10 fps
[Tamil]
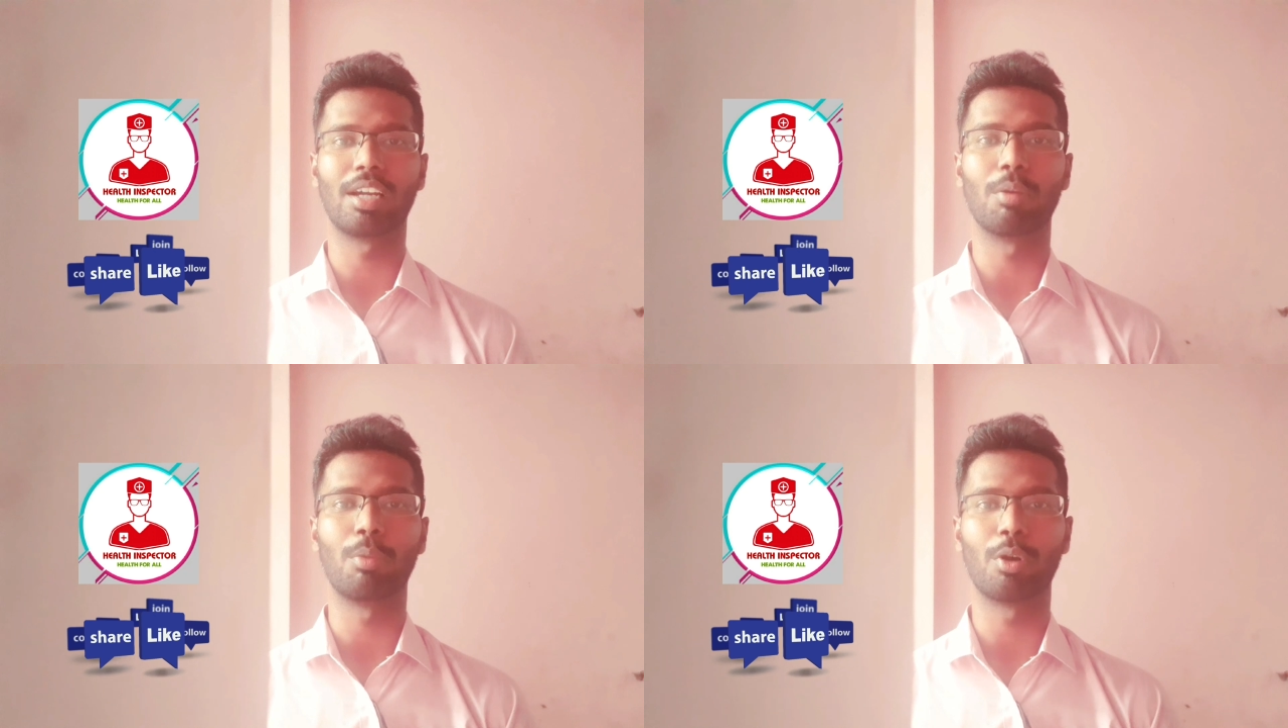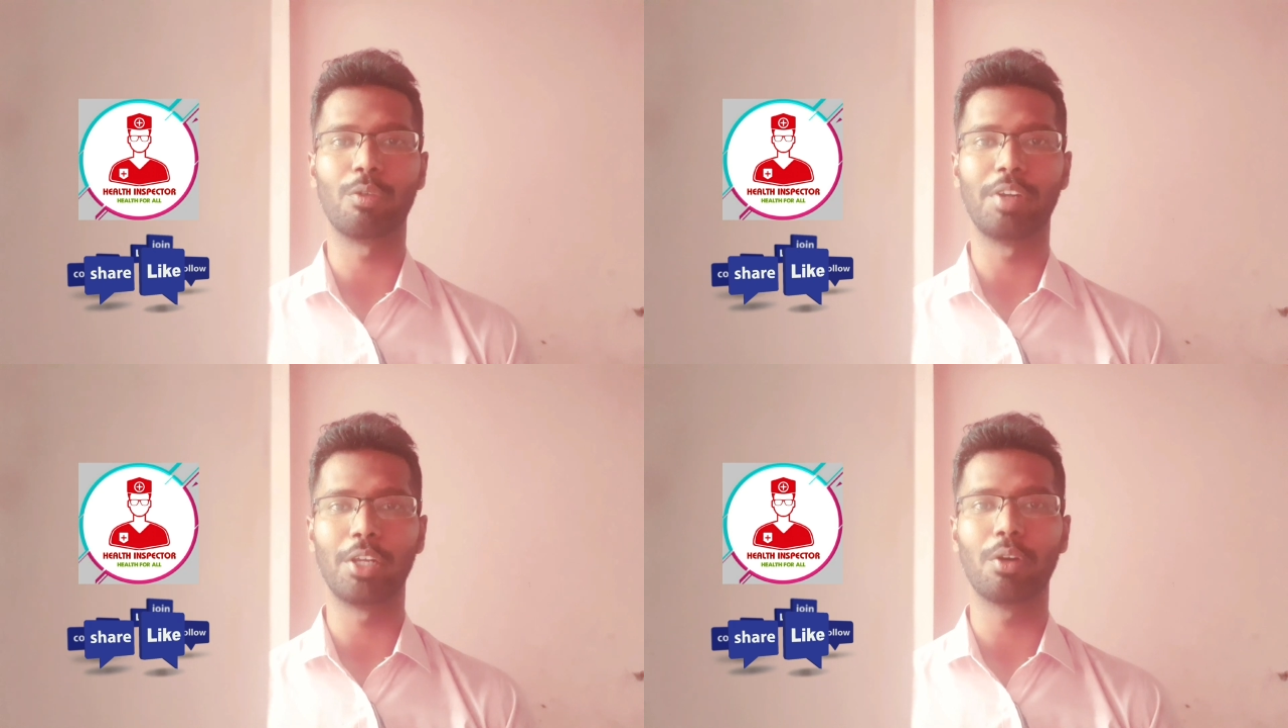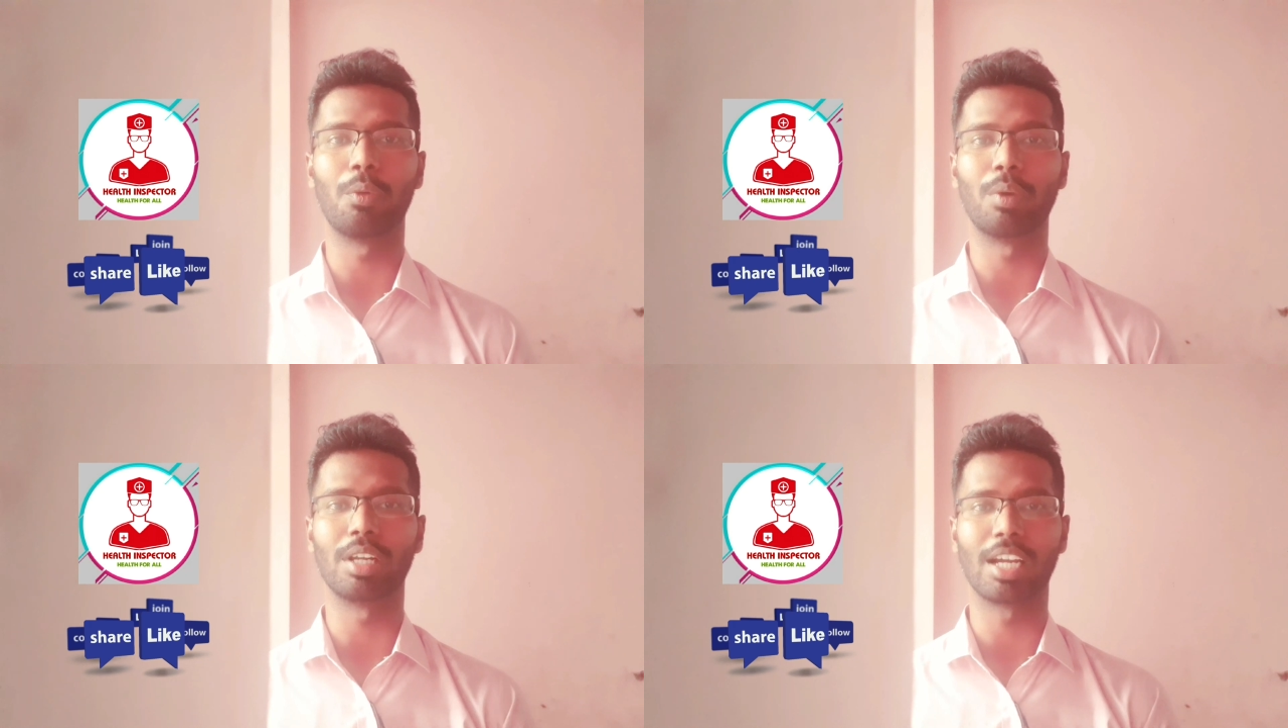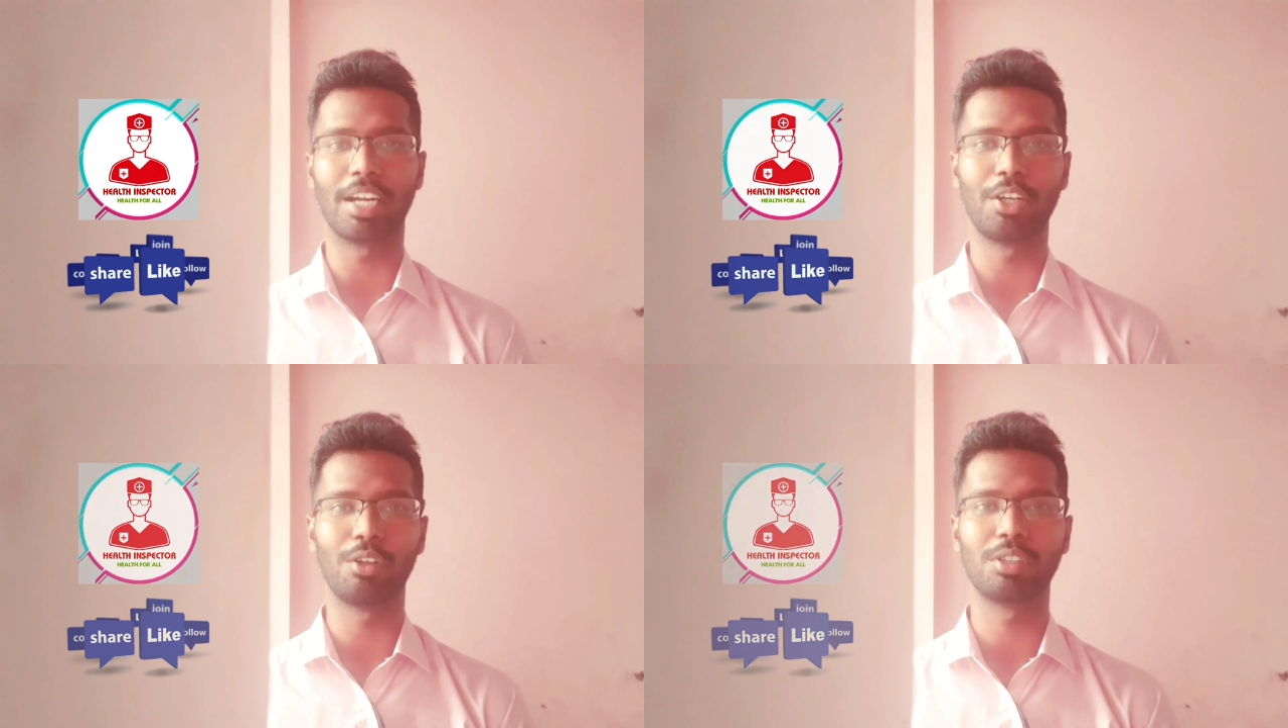தான் நாங்கள் போகிற வீடியோ உங்களுக்கு
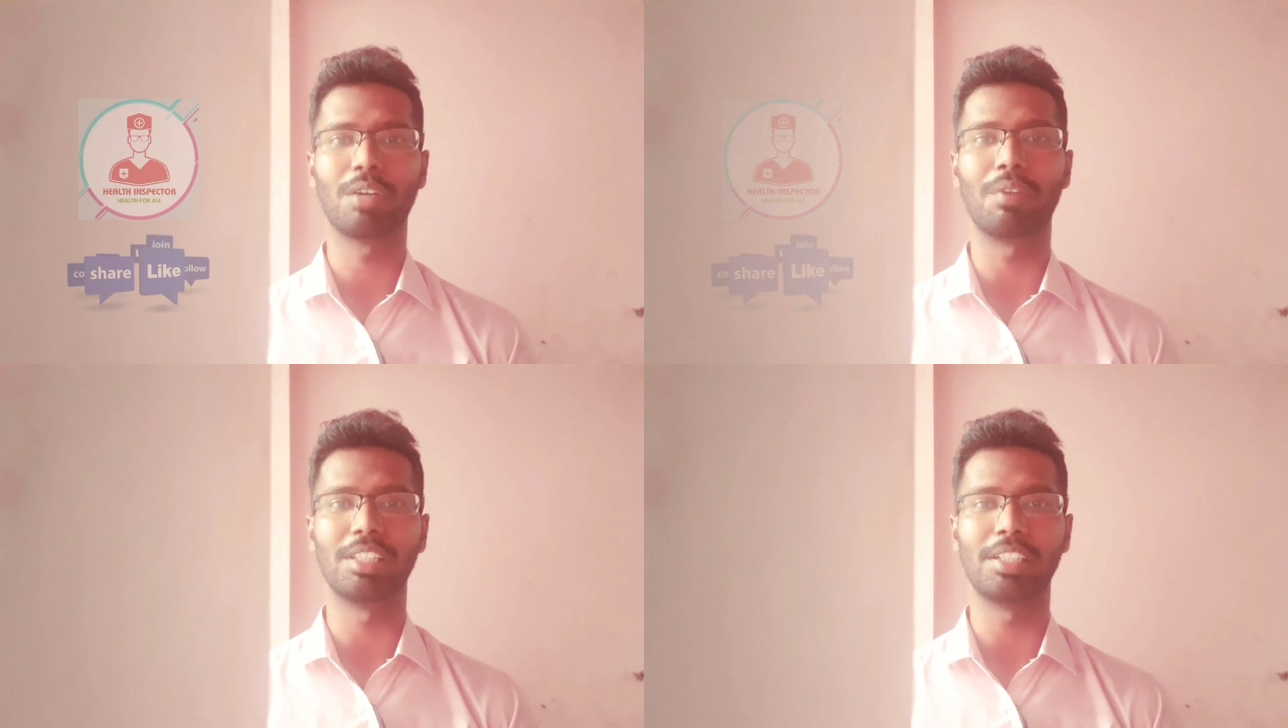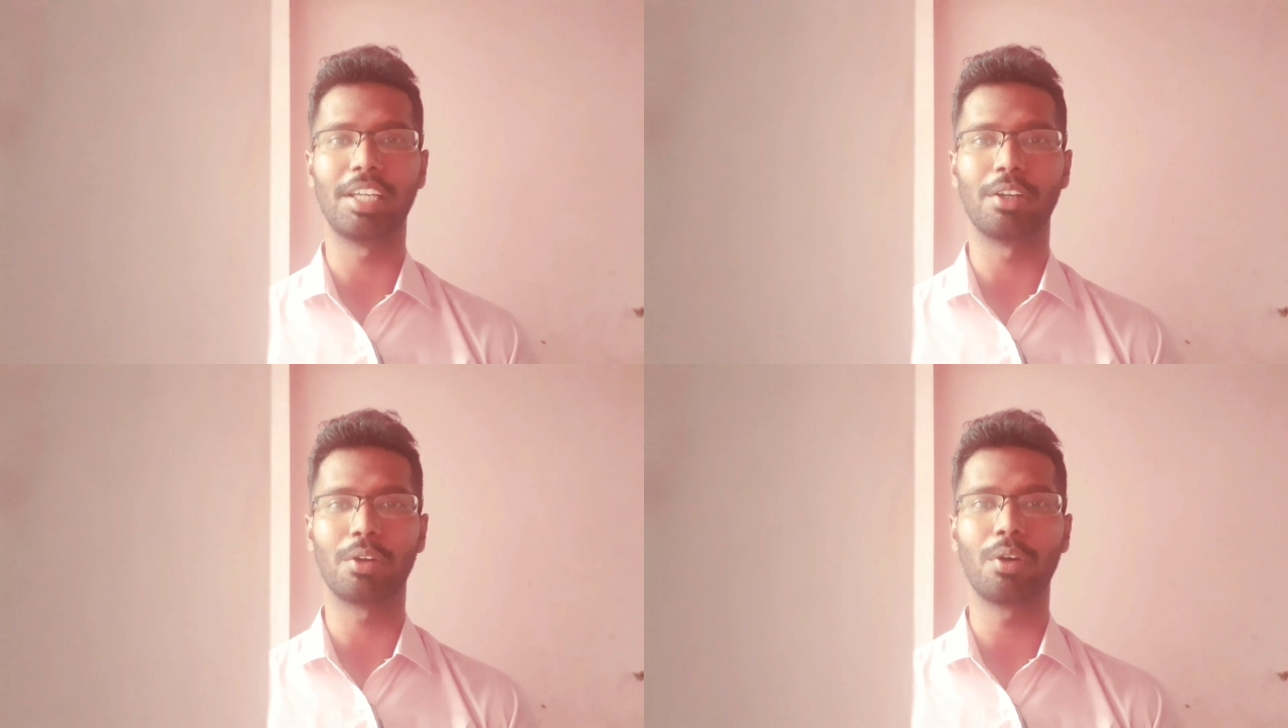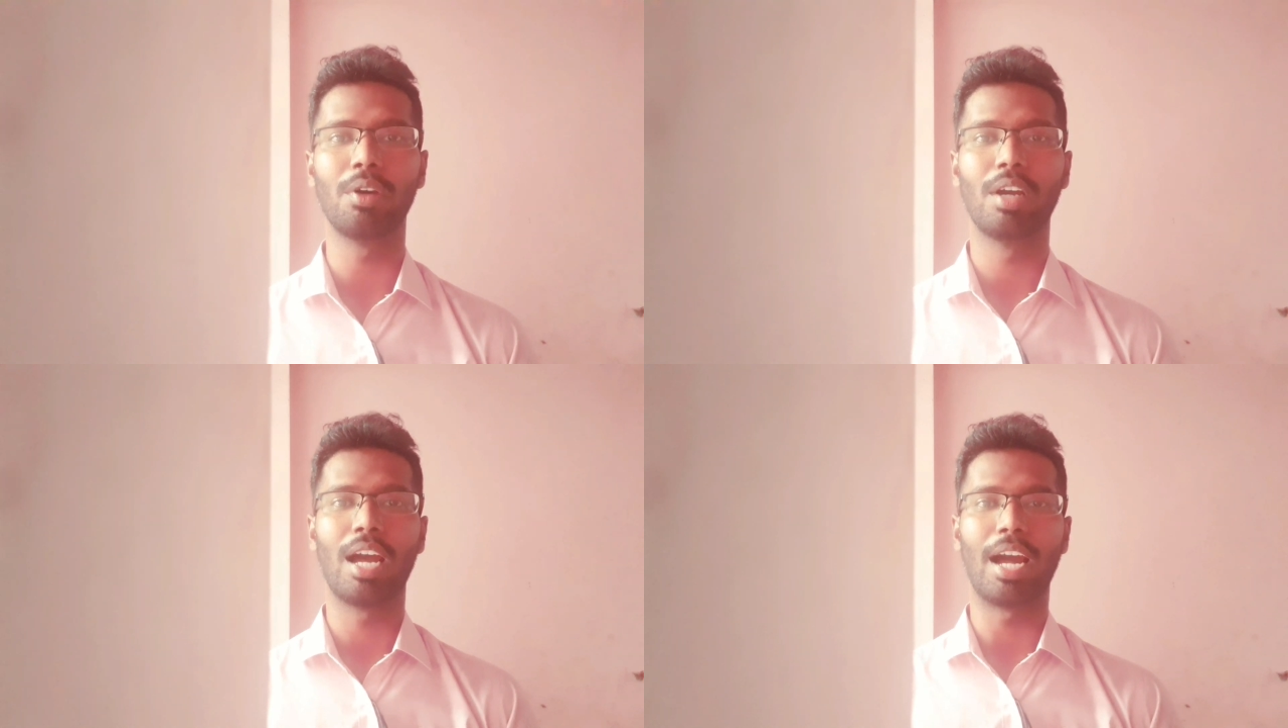கண்டினியூஸாக வந்துகிட்டே இருக்கும்